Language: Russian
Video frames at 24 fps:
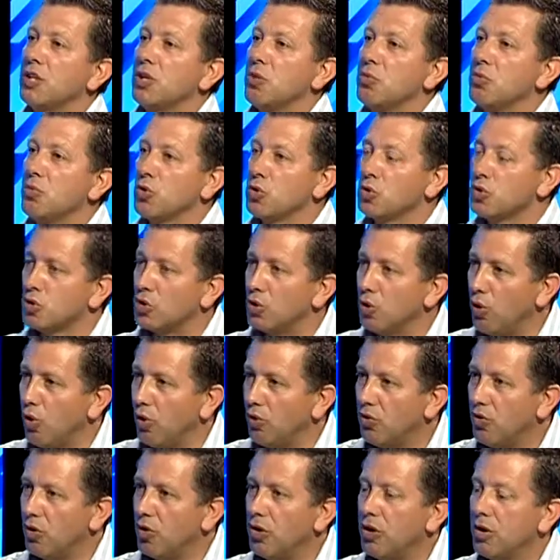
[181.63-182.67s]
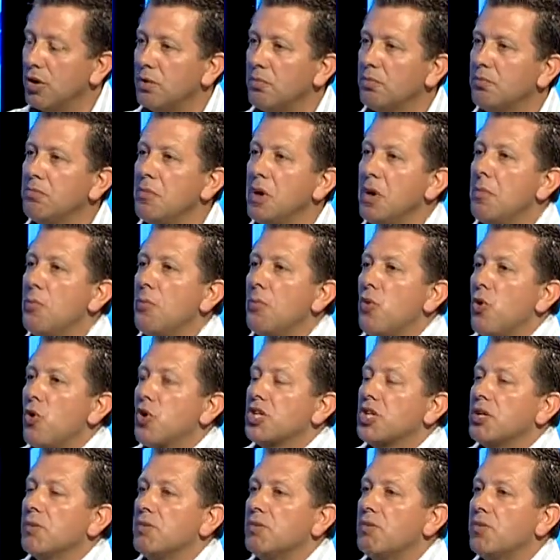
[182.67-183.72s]
этому слову мы
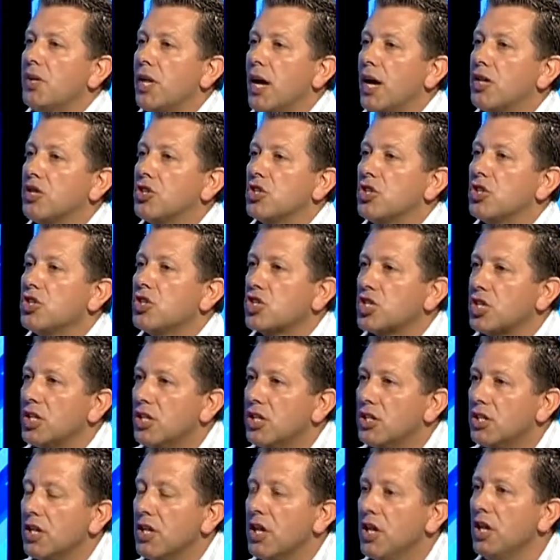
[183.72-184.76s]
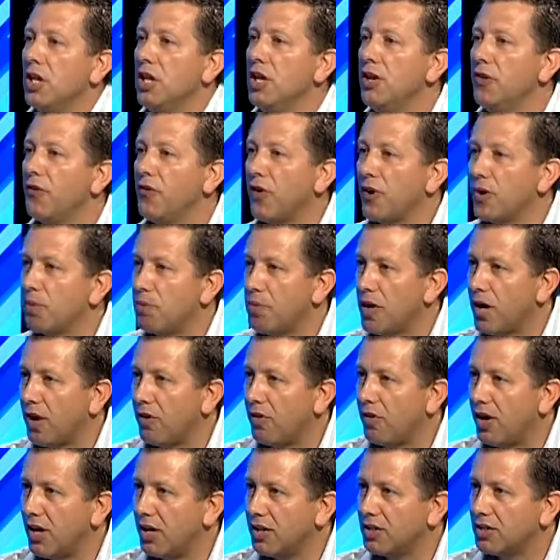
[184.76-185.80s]
можем начать жить и
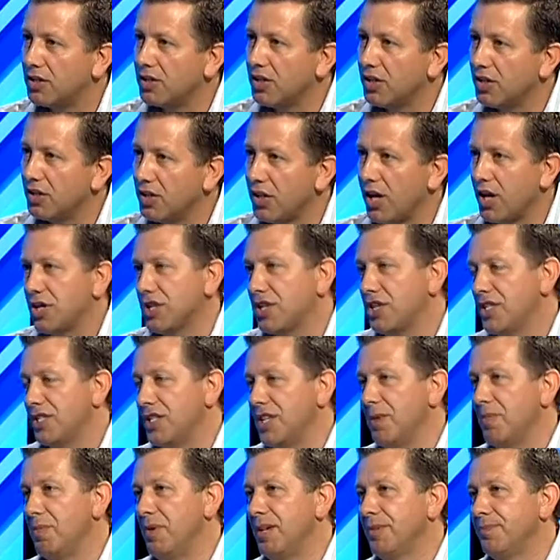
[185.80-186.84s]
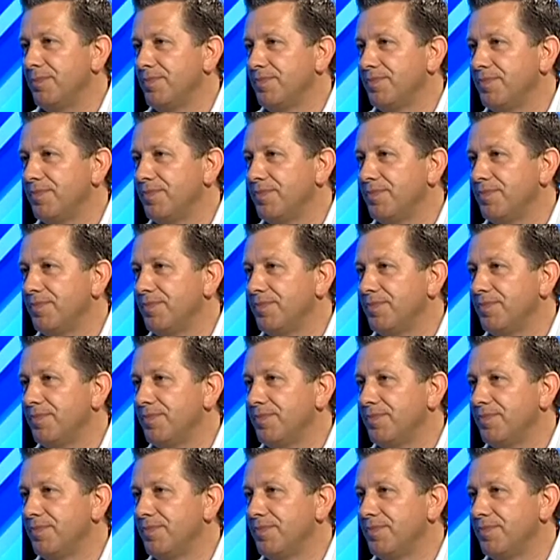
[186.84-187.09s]
формировать наши семьи.